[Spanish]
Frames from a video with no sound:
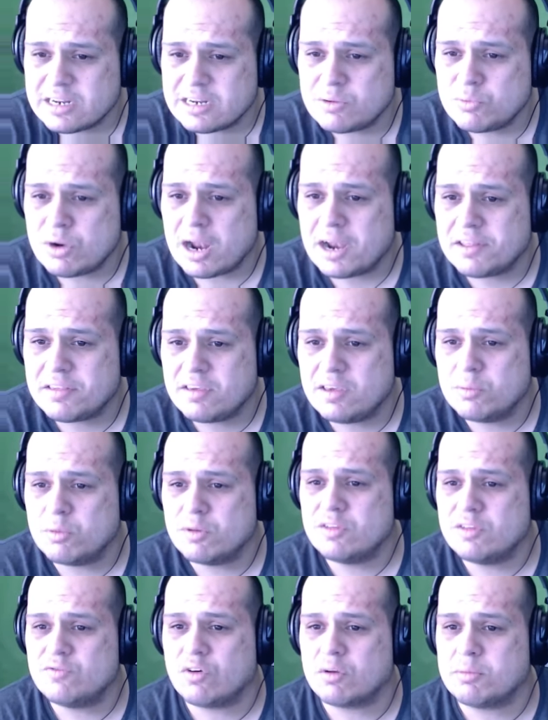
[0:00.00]
un archivo
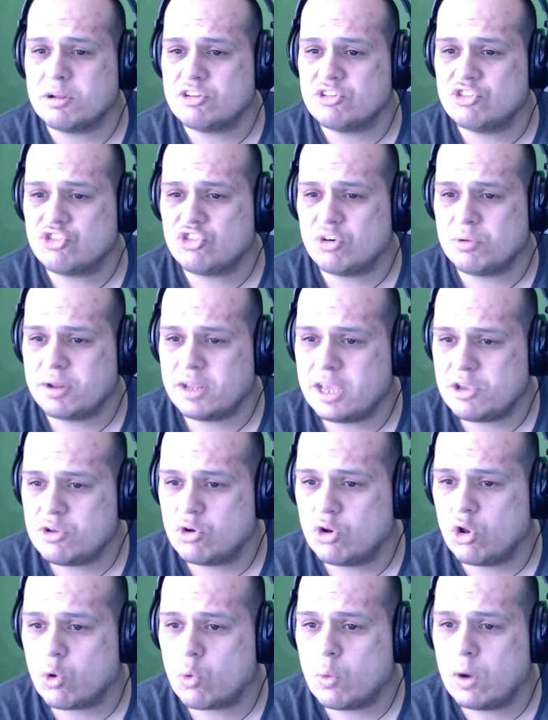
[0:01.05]
de información sobre ellos,
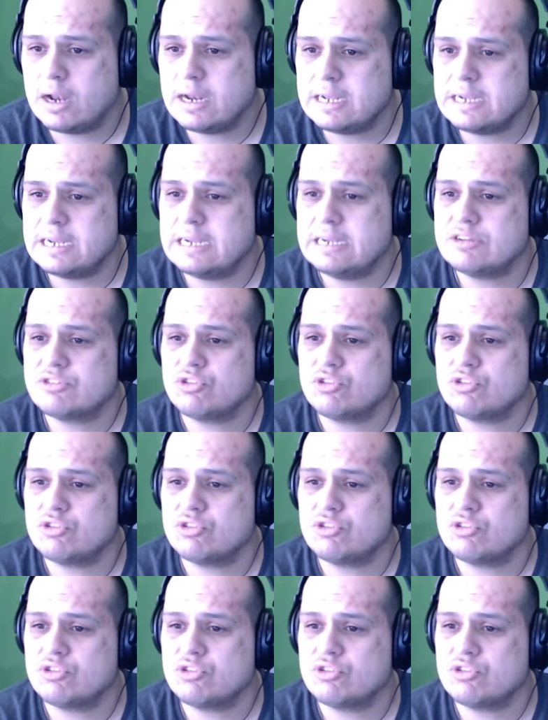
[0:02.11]
los cuales eh,